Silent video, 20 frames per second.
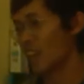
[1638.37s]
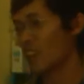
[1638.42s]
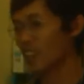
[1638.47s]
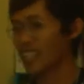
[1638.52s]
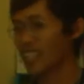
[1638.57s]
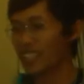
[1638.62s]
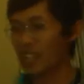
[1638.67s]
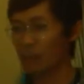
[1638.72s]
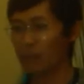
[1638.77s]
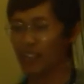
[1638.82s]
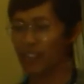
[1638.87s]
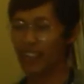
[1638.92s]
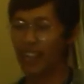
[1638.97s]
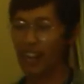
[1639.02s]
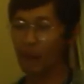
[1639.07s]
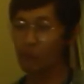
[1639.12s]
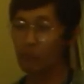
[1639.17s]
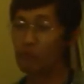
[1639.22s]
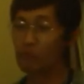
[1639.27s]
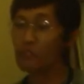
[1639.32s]
Kalau kita
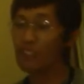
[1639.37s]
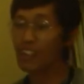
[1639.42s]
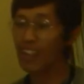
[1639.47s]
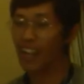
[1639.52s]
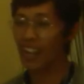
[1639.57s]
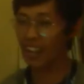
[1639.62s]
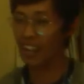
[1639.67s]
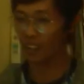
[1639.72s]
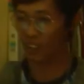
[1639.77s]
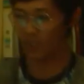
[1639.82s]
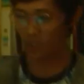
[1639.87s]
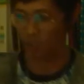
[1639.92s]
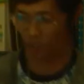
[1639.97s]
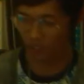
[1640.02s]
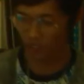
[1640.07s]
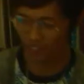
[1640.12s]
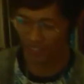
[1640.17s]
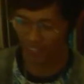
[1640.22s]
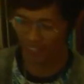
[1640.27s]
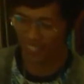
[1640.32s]
mengenal Bung
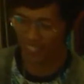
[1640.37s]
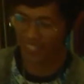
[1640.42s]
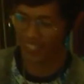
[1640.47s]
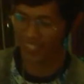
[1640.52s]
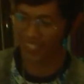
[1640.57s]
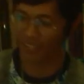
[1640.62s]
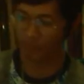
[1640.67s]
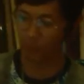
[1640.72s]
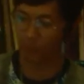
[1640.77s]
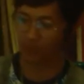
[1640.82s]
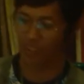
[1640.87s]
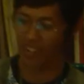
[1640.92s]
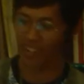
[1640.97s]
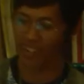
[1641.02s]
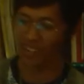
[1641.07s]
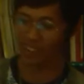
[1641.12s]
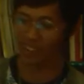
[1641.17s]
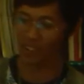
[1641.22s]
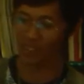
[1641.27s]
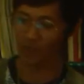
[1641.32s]
Karno, ya,
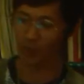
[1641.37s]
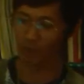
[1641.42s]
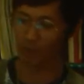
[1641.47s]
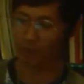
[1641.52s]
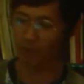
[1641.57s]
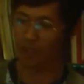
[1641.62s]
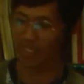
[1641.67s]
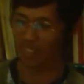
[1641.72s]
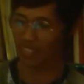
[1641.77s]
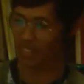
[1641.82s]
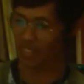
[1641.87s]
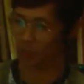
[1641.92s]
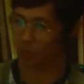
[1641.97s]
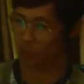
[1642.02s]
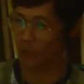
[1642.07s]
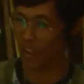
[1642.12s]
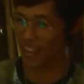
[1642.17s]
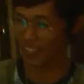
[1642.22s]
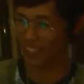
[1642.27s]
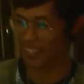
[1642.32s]
Bung Karno itu
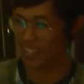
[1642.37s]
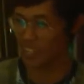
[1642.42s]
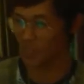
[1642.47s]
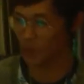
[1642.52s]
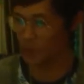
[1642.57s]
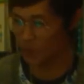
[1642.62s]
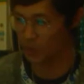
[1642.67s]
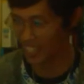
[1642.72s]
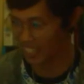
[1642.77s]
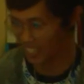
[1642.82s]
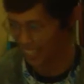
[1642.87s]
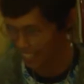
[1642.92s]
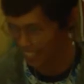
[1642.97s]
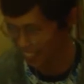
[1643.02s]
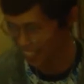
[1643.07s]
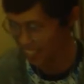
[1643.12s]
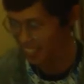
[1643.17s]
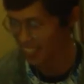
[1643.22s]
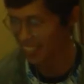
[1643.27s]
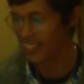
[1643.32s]
pemersatu bangsa
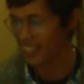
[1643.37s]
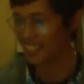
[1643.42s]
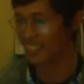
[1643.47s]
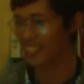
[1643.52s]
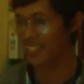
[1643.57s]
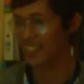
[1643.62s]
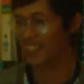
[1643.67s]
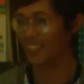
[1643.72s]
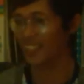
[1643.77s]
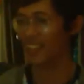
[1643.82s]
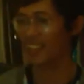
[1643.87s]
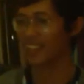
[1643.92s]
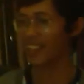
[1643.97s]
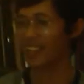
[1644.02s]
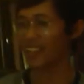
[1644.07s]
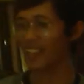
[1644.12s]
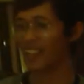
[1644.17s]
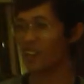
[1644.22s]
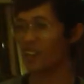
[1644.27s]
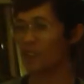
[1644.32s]
Indonesia. Saya
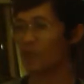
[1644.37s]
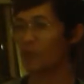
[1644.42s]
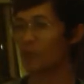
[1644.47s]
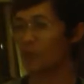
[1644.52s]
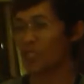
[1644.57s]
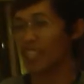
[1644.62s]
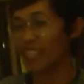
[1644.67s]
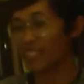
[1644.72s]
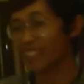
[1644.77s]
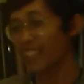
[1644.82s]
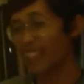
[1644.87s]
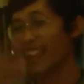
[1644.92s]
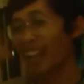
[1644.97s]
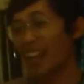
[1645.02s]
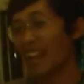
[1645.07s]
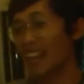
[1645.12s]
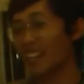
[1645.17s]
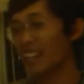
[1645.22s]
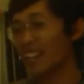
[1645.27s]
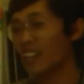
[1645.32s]
uh, kalau di
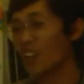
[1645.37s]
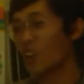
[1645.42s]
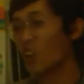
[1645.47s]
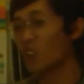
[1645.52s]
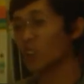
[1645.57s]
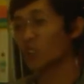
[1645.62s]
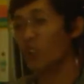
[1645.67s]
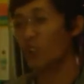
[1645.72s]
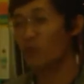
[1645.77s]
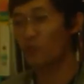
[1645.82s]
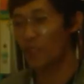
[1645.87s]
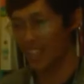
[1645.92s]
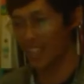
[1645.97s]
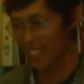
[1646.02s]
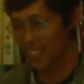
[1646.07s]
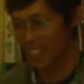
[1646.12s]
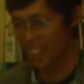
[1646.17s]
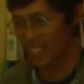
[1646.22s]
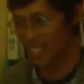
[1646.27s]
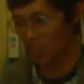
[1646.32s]
tengah
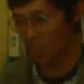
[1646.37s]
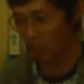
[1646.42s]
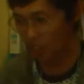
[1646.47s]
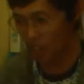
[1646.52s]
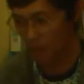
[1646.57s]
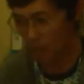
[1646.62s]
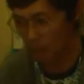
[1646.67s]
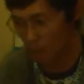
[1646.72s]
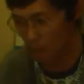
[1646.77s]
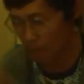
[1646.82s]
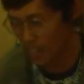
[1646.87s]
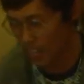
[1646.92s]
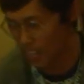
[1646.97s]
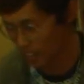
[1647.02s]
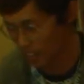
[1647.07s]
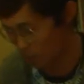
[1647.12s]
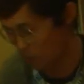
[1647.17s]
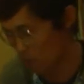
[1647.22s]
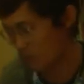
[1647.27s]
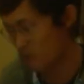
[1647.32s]
kontroversinya seorang Bung
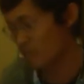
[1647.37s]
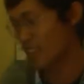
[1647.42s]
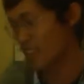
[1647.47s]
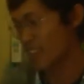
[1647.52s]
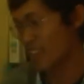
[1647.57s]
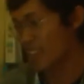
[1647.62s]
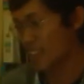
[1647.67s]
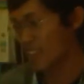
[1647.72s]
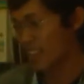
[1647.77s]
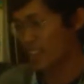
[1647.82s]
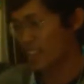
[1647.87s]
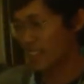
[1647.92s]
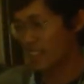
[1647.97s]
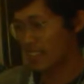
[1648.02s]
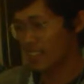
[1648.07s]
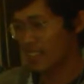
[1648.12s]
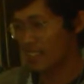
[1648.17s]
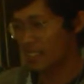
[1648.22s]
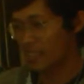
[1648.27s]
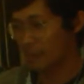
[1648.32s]
Karno,
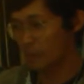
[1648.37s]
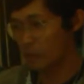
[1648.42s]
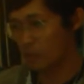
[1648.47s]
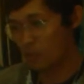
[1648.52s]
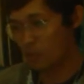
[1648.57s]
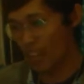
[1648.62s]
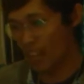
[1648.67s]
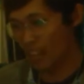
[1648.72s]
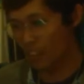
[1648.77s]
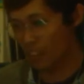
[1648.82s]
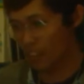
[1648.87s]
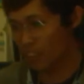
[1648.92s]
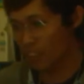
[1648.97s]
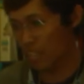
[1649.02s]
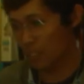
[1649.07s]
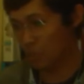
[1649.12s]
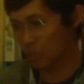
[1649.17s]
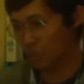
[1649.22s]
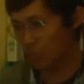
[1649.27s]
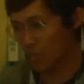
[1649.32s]
Bung
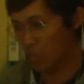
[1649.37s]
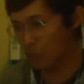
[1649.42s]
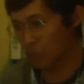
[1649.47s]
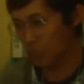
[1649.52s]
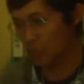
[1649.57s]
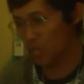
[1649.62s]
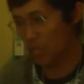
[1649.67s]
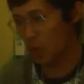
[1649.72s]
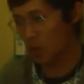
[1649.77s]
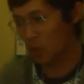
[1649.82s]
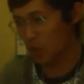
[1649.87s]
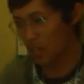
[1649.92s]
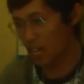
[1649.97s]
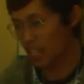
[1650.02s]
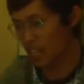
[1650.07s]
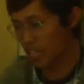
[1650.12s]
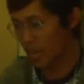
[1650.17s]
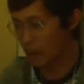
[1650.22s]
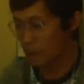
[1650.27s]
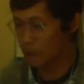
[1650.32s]
Karno satu-satunya
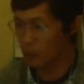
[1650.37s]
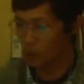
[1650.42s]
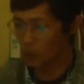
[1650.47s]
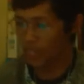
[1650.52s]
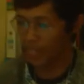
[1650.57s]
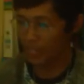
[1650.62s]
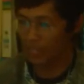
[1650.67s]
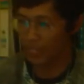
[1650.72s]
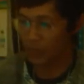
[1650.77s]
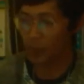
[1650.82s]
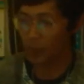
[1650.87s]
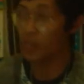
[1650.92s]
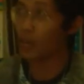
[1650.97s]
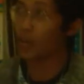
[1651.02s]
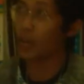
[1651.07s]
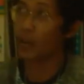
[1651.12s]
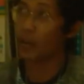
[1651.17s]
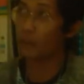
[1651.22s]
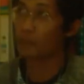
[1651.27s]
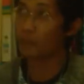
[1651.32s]
orang yang boleh, oh
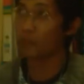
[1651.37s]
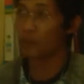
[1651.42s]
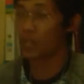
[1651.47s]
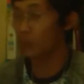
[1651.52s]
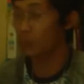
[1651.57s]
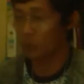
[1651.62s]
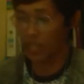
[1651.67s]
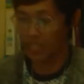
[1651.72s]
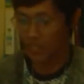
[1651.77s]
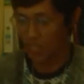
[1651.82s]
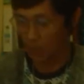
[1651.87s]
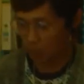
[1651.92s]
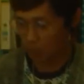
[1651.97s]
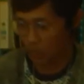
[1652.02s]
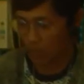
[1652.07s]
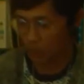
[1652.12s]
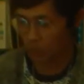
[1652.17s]
ya mungkin bukan